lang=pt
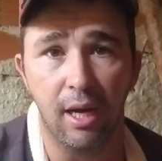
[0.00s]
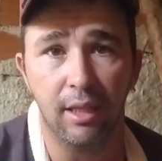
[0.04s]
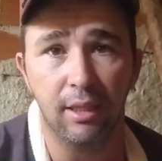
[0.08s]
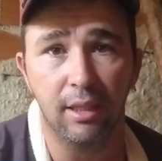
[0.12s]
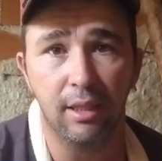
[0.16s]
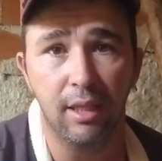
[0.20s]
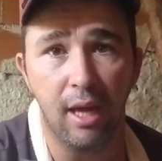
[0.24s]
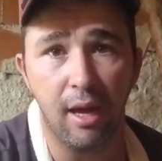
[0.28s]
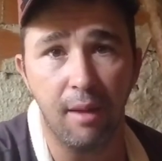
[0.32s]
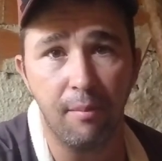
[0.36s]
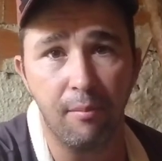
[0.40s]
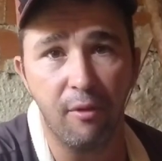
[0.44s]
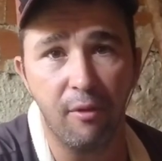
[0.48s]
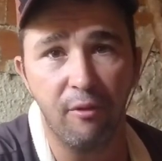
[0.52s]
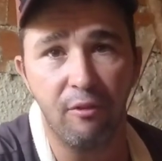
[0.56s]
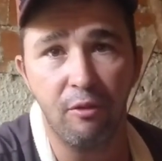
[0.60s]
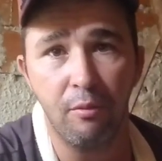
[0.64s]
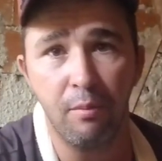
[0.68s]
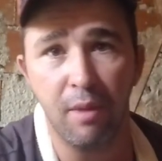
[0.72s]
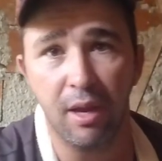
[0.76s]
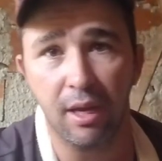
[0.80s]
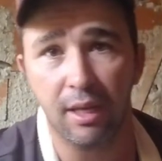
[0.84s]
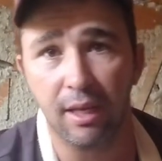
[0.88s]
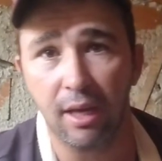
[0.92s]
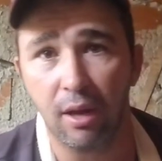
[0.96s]
andar,
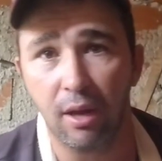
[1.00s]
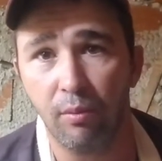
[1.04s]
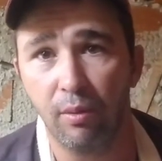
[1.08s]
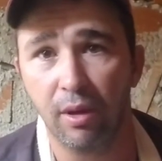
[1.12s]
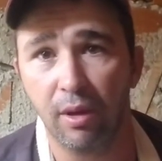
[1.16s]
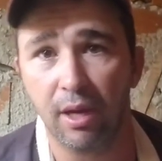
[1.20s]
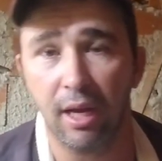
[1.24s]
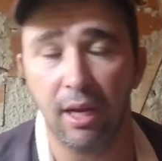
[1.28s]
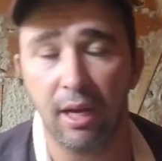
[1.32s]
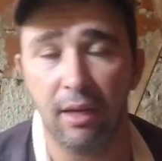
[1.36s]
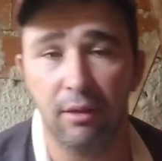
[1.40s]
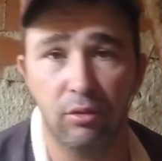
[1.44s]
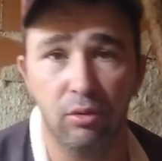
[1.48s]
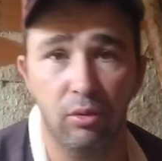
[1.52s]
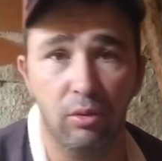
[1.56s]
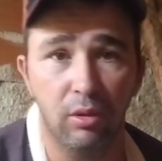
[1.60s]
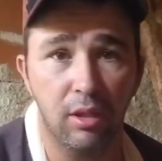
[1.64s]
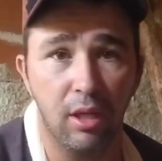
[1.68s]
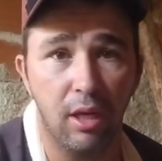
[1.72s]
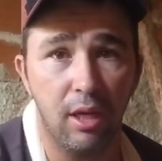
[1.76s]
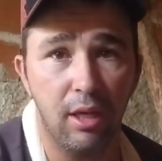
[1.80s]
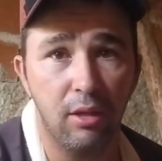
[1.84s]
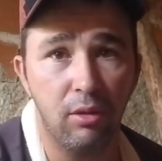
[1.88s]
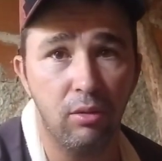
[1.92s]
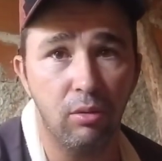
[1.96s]
movimentar uma com as
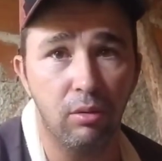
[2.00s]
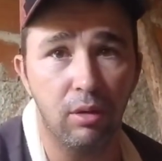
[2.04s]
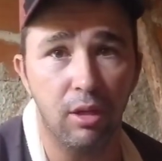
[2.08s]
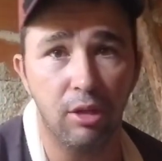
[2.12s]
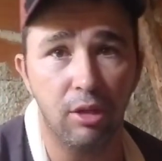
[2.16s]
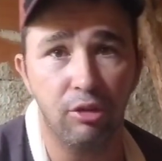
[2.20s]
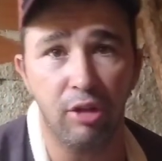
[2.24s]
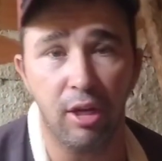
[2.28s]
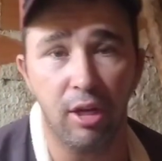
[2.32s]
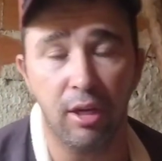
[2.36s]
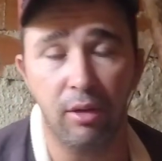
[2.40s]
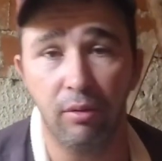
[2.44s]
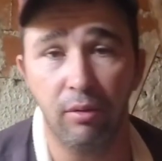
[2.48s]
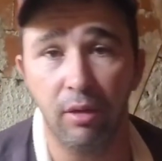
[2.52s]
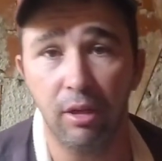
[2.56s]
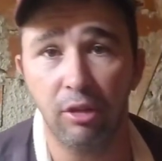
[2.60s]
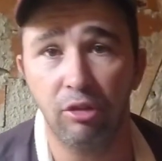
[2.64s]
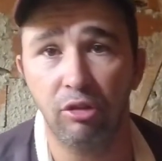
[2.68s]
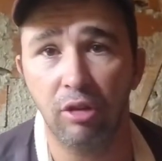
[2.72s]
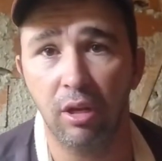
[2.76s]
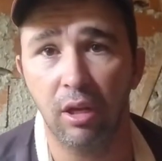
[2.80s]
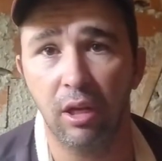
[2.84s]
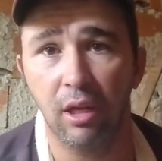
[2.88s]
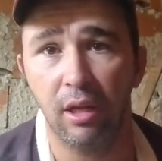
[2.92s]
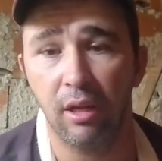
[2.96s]
outras ali durante a
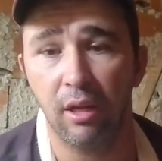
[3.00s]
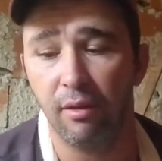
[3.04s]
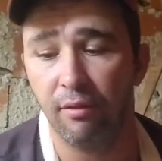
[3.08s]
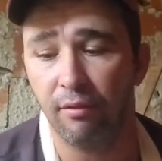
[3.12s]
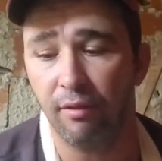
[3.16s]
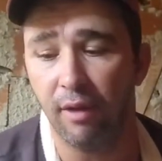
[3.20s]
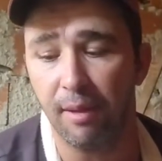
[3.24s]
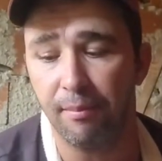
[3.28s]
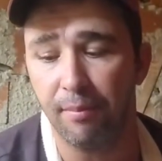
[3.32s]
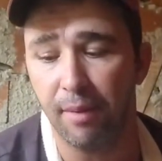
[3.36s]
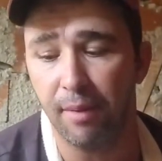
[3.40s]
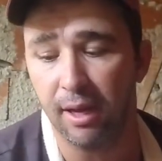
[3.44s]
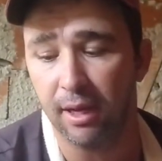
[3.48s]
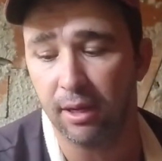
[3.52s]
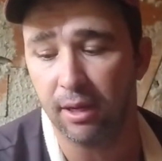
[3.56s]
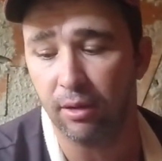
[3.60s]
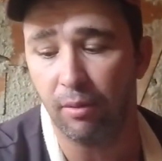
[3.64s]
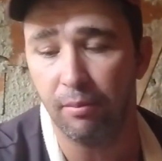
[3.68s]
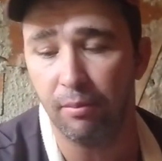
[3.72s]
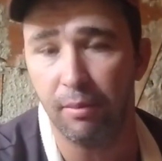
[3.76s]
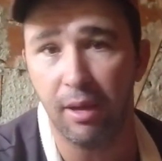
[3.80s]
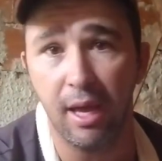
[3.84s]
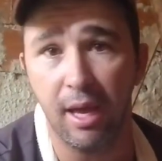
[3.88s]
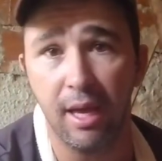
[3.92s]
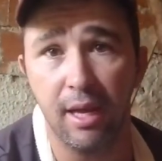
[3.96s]
noite e vai para a
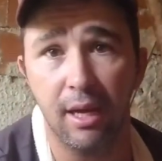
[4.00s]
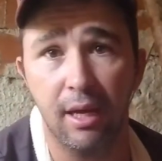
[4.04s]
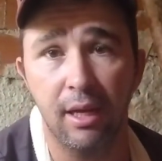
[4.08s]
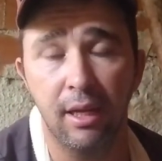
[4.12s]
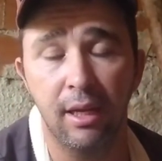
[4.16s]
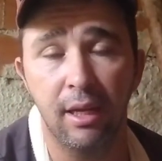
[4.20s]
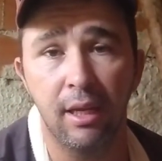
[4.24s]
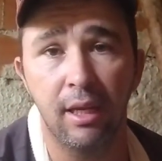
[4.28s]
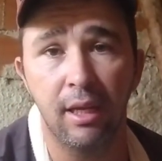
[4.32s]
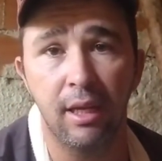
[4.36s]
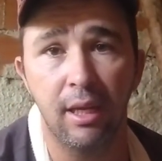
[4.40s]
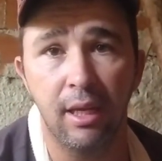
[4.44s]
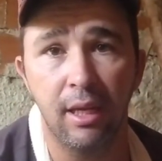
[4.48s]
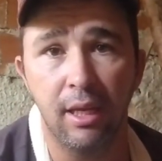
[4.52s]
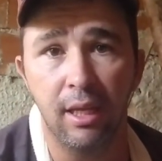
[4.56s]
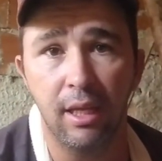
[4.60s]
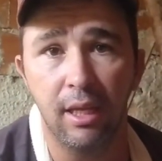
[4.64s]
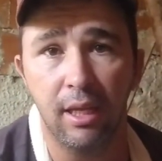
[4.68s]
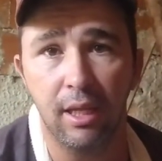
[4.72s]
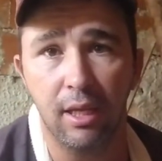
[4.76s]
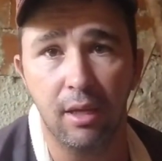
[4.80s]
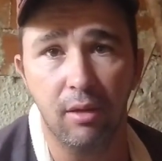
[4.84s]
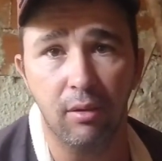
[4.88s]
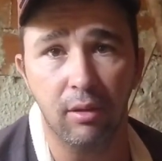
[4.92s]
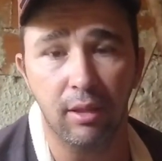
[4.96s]
colmeia
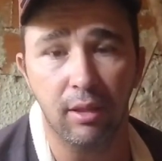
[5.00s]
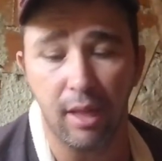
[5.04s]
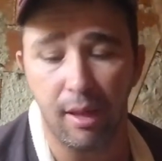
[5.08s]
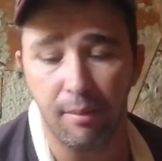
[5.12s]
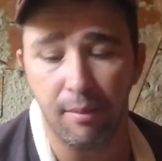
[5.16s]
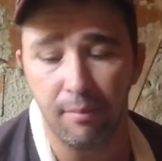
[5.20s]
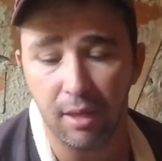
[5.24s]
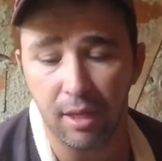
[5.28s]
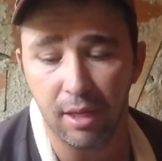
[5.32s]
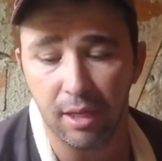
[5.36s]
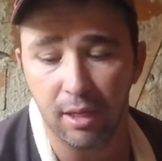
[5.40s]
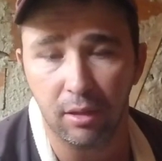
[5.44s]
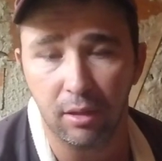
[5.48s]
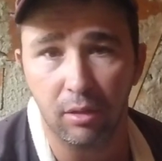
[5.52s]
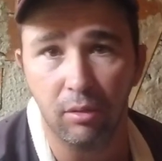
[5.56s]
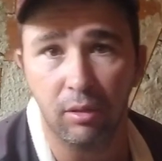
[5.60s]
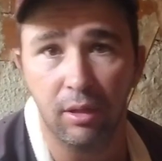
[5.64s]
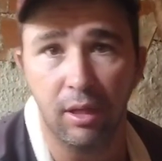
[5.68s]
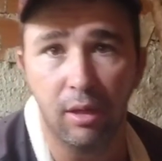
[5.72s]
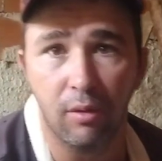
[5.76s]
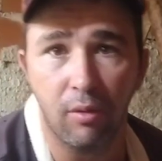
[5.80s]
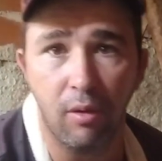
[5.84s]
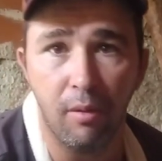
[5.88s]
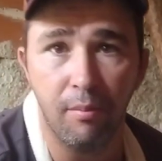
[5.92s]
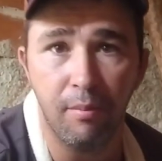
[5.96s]
e contamina
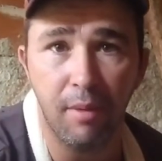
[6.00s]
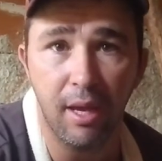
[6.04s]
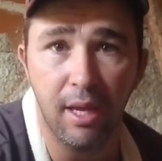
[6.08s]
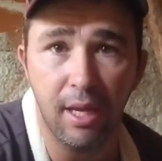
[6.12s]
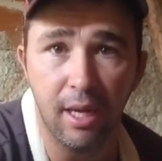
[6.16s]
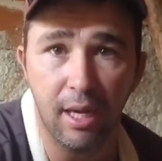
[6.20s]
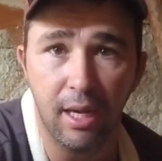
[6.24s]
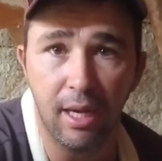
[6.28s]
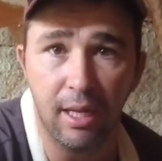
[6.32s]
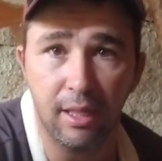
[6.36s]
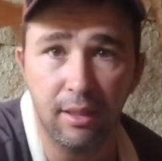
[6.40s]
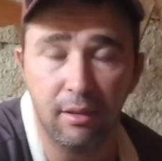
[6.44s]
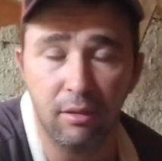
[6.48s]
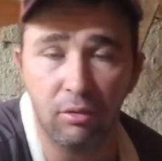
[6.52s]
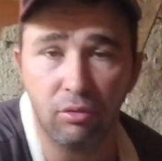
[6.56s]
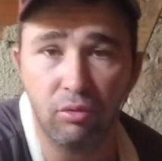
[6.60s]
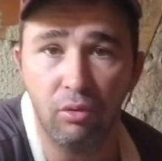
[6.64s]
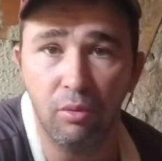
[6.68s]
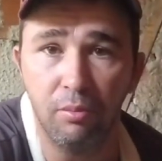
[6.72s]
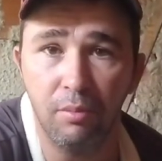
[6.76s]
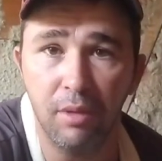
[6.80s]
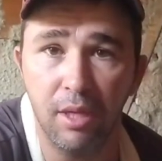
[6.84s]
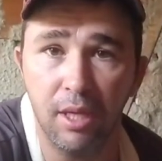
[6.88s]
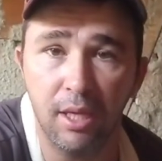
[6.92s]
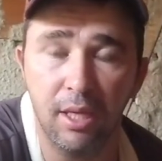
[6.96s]
toda a colmeia lá das
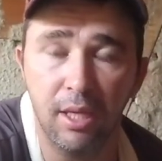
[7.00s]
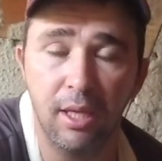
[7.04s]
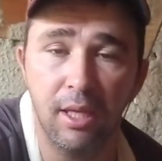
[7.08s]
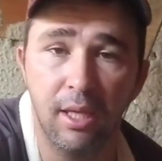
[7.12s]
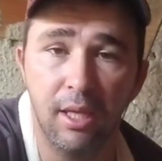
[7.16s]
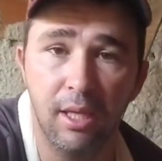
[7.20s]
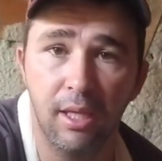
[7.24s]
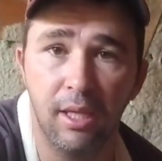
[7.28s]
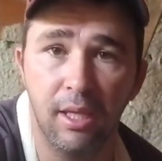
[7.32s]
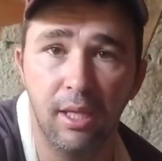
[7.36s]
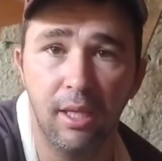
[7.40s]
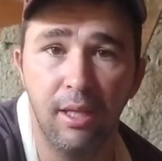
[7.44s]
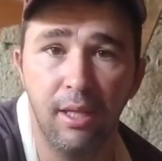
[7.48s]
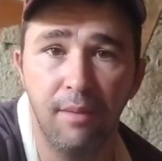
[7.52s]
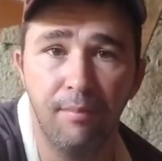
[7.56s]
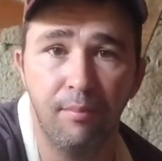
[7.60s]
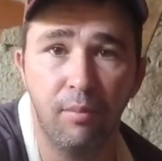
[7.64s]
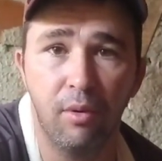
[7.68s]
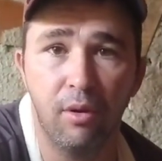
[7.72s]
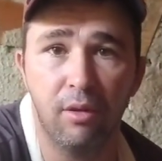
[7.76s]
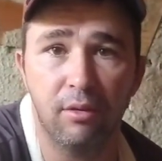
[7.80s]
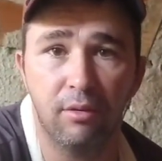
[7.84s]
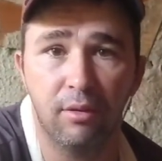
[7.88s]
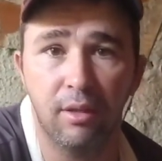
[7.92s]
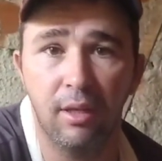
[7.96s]
formigas e
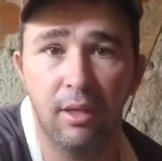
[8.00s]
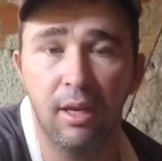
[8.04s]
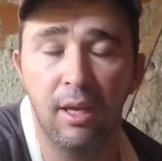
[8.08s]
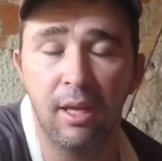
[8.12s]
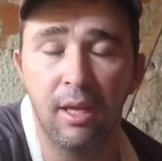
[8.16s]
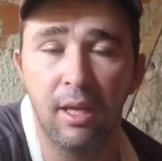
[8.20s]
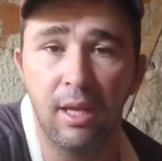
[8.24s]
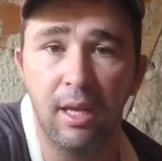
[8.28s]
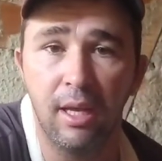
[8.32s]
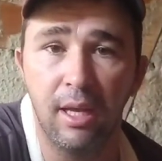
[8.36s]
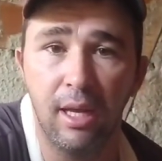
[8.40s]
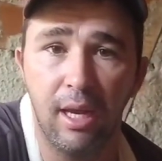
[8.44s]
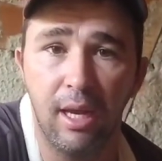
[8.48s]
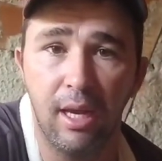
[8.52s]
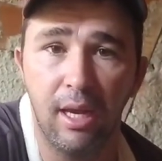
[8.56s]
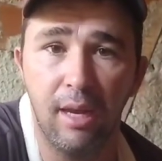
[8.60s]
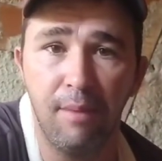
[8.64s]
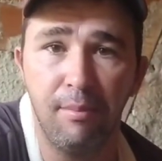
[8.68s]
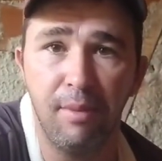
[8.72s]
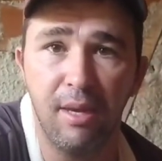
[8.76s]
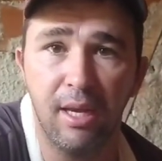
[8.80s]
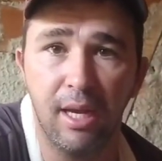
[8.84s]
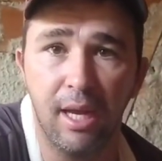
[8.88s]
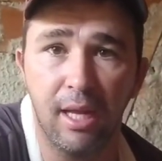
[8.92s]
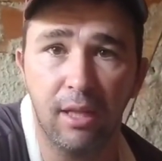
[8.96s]
possa
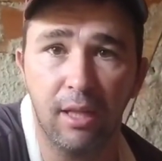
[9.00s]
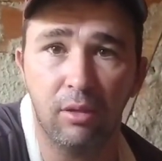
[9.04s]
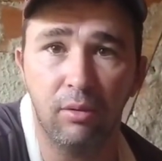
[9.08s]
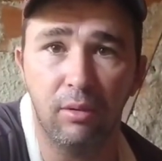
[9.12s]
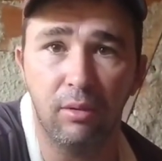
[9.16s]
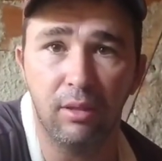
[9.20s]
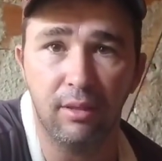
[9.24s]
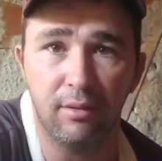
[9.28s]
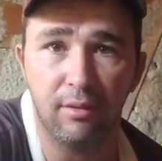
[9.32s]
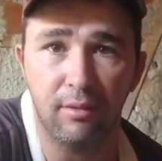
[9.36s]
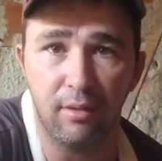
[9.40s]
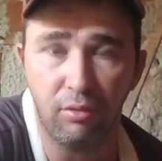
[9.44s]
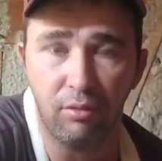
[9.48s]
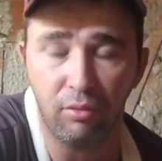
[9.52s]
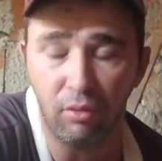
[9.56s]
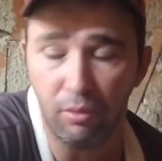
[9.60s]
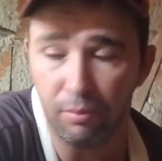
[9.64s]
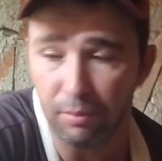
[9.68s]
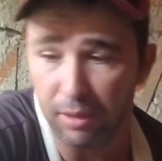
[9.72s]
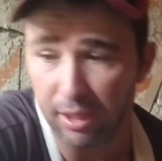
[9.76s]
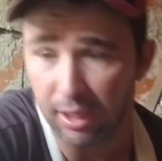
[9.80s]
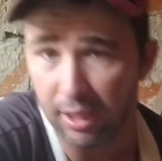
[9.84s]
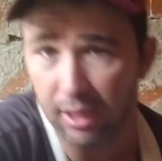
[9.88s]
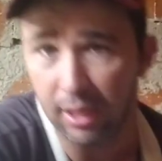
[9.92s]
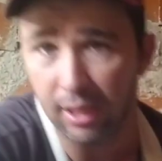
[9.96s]
eliminar todas as
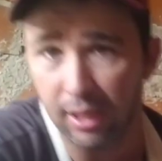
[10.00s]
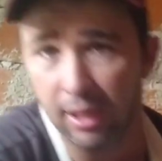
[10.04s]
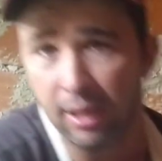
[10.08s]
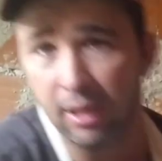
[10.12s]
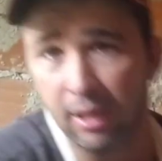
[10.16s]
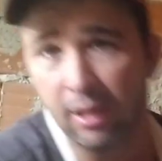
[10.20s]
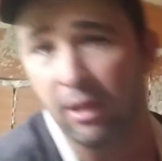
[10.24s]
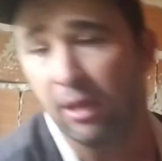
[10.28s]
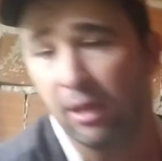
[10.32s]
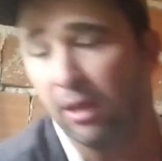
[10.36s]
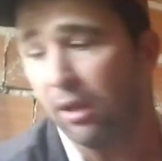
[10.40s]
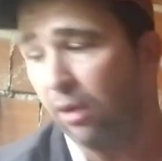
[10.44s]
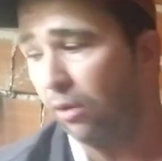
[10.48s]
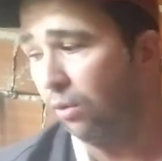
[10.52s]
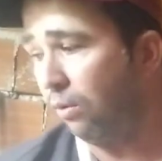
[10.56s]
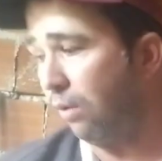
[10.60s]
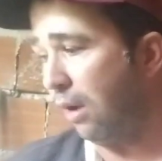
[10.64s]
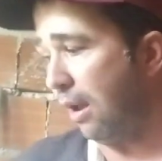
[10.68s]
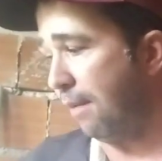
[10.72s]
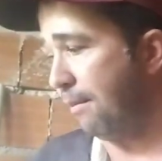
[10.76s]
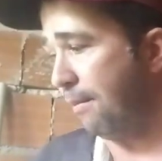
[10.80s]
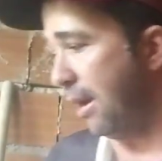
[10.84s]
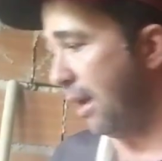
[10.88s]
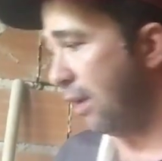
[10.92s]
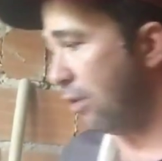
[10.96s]
formigas. O
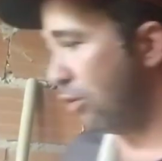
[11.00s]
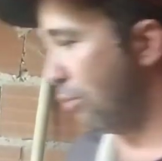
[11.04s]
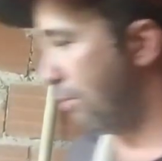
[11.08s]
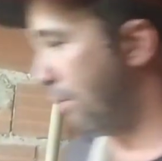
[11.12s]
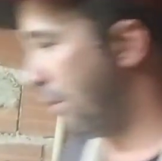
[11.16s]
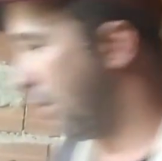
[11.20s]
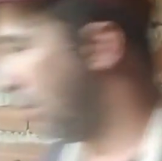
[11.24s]
remédio,